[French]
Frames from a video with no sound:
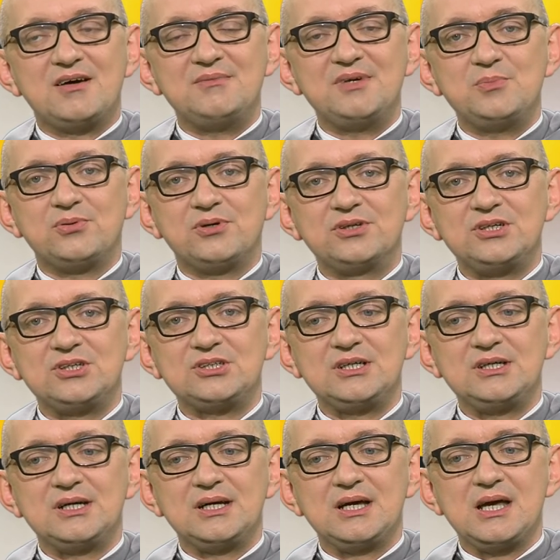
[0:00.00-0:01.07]
quand même et
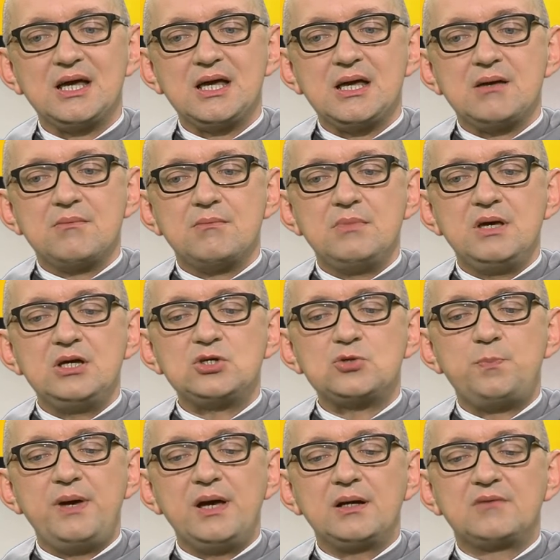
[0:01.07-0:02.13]
protégé mais
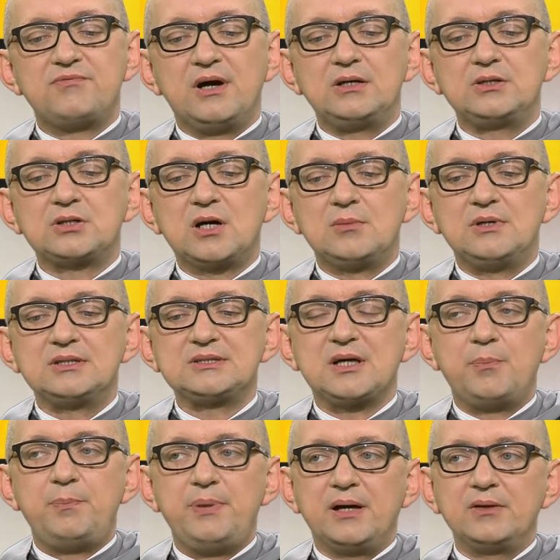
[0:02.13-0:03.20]
je, enfin, je commence
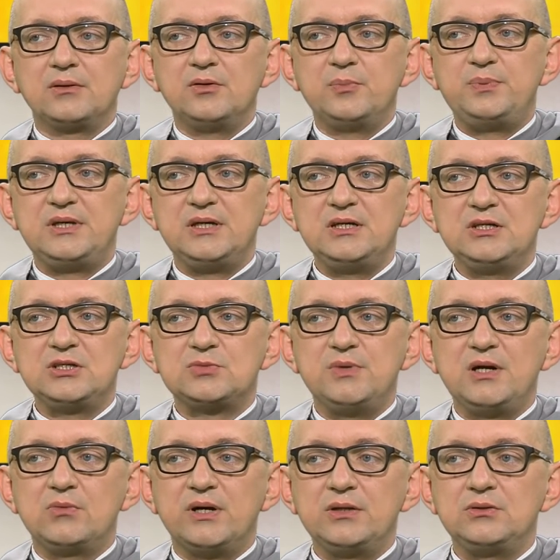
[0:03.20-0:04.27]
à perdre pied, je
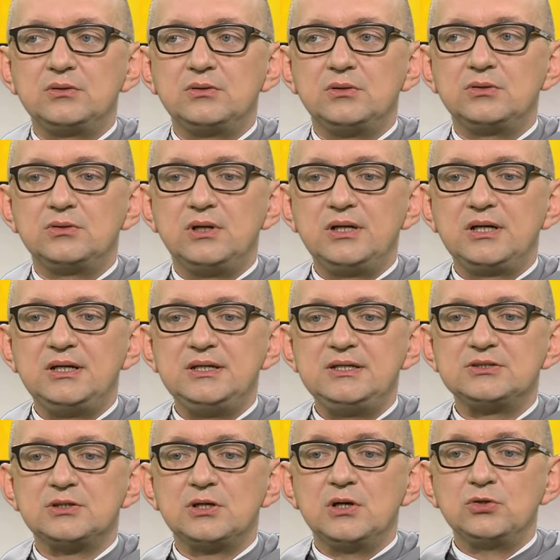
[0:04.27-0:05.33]
m'éloigne de,
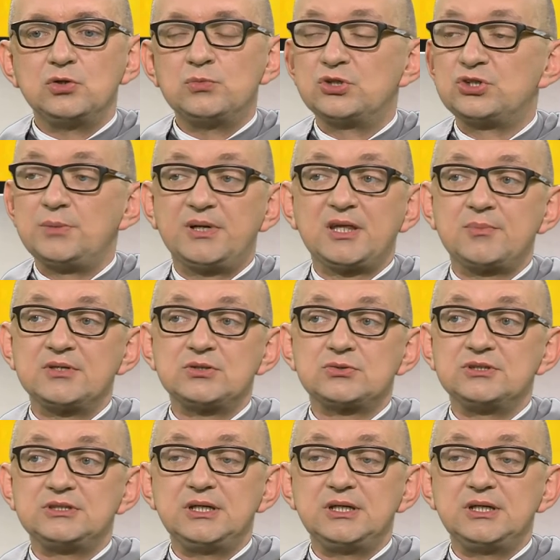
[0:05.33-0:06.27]
l'Église. Donc moi, je ne sais pas très bien ce que